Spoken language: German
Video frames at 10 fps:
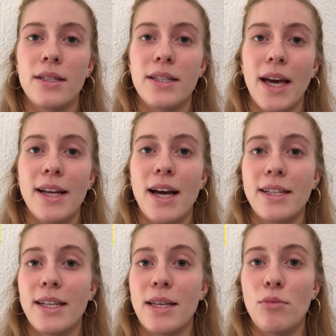Direkt nach
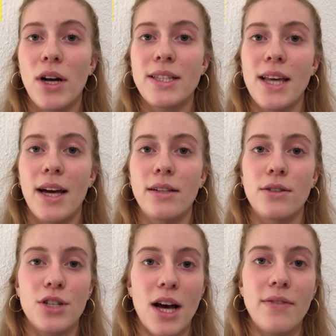der Demo hat sie
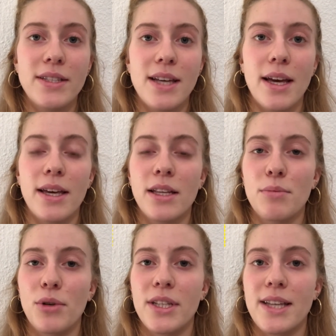eine Strafanzeige gegen die
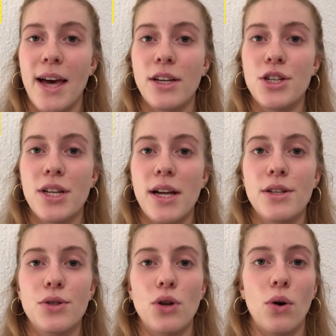Polizei
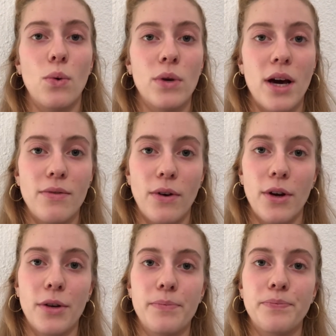gestellt, doch ohne
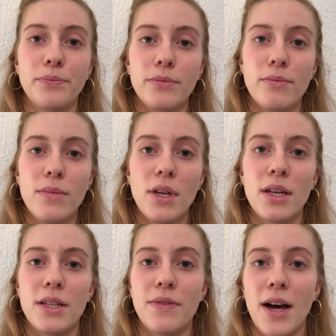Erfolg.
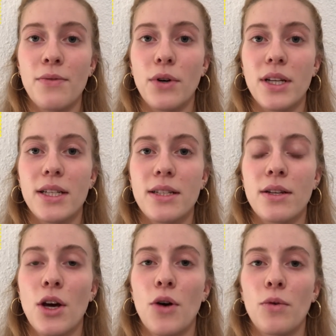Die
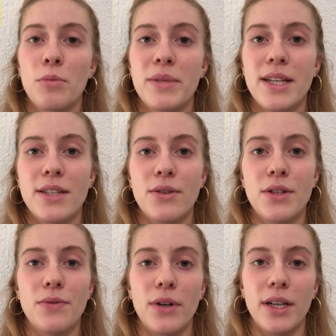Verantwortlichen wurden bis jetzt noch
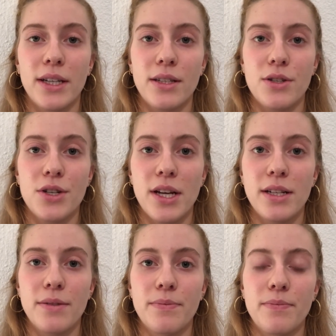nicht vor Gericht
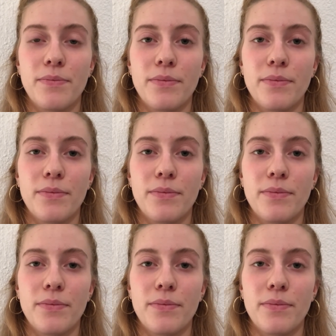gestellt.